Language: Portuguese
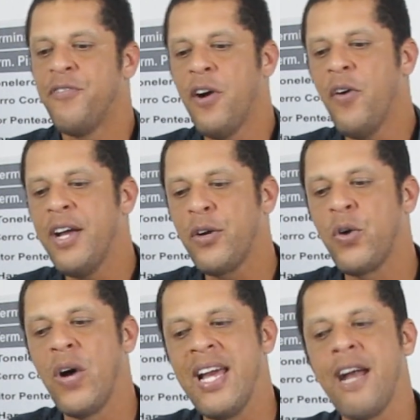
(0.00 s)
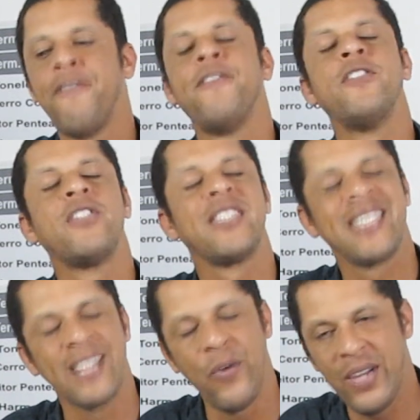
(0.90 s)
vão recorrer à
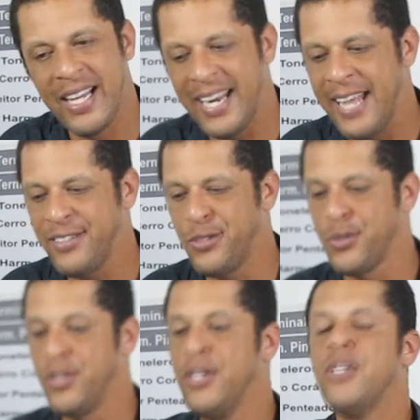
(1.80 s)
função crédito